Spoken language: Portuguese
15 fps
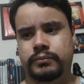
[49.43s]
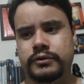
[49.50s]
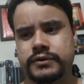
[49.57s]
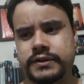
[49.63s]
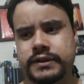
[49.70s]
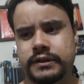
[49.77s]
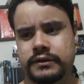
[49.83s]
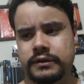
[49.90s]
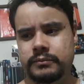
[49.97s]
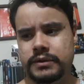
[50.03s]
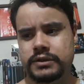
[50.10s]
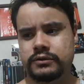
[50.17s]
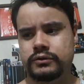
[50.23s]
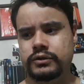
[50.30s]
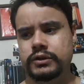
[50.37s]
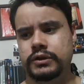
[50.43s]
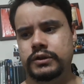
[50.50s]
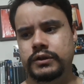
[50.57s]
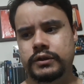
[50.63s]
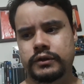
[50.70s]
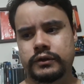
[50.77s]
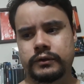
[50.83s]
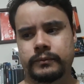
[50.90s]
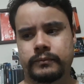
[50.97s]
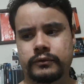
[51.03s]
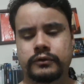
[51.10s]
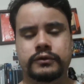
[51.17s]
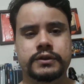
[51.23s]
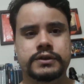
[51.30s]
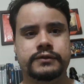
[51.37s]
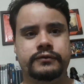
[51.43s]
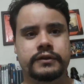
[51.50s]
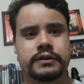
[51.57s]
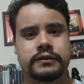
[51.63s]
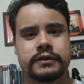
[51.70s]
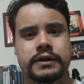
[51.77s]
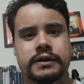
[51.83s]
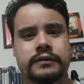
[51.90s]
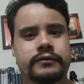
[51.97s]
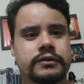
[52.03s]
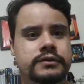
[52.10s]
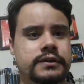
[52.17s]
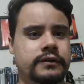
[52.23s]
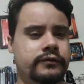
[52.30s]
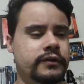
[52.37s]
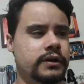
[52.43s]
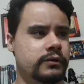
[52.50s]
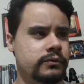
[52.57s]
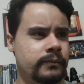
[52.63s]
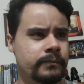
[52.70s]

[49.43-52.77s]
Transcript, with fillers: postaram a imagem de, do desfile da Gaviões da Fiel.